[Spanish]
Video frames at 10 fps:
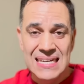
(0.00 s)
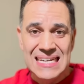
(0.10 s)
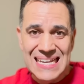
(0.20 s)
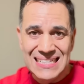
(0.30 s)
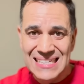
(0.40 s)

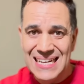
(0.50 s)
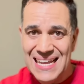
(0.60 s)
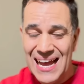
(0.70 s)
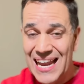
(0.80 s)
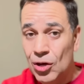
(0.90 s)
y este
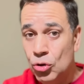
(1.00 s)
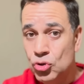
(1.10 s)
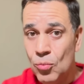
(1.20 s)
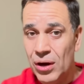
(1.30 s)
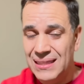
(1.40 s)
sería el
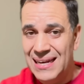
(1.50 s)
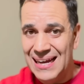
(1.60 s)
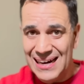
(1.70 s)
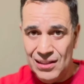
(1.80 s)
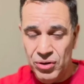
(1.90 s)
consumo que tiene
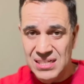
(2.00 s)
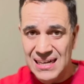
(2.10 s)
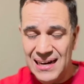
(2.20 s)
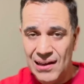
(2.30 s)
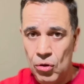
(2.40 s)
cargando en ese
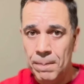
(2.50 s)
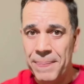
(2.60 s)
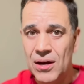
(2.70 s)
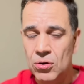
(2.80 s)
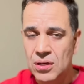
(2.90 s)
cargador,
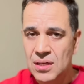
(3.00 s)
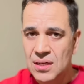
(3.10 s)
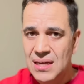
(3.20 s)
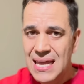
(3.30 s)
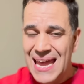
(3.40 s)
pero
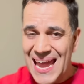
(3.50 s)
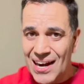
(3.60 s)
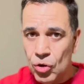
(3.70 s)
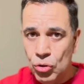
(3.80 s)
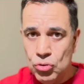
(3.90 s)
el
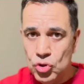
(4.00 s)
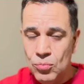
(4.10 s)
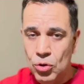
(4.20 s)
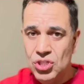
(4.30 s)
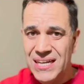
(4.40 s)

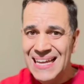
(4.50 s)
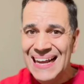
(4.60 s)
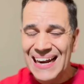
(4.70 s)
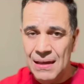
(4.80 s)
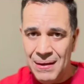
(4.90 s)
consumo se
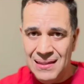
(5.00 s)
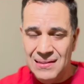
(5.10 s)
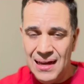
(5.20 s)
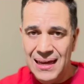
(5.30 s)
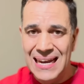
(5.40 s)

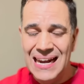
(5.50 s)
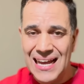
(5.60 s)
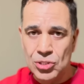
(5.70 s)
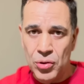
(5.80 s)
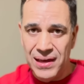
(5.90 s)
incrementa en el
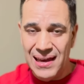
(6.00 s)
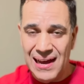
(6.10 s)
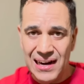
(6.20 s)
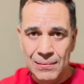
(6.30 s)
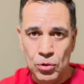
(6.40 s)
caso de que
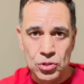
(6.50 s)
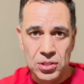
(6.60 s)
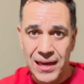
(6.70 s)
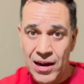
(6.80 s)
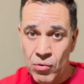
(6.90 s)
carguemos
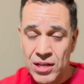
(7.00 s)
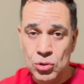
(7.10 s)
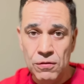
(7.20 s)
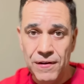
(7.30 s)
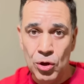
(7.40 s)
en un
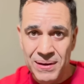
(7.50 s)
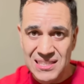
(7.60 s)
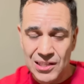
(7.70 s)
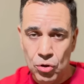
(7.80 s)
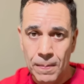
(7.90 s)
enchufe
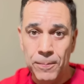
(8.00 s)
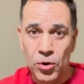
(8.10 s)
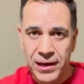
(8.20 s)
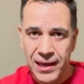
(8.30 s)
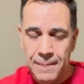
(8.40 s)
doméstico. ¿Por
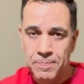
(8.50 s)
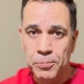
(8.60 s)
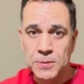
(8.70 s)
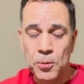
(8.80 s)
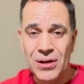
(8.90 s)
qué?
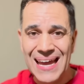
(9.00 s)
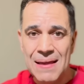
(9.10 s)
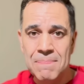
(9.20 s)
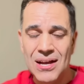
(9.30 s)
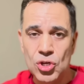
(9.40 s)
Pues porque hay
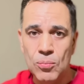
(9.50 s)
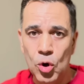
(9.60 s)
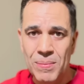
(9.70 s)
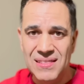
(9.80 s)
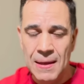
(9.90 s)
mayor
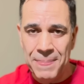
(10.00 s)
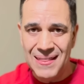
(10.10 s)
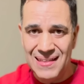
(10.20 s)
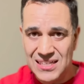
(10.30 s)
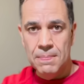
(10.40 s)
volumen de
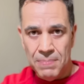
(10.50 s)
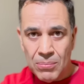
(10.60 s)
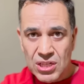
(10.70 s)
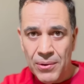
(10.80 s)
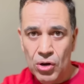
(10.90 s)
pérdidas.
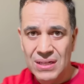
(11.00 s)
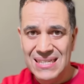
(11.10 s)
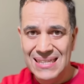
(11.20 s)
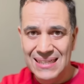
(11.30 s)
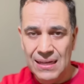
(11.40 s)
Vamos a verlo en la
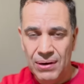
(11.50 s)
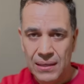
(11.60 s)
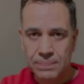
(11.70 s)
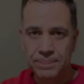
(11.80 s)
siguiente tabla.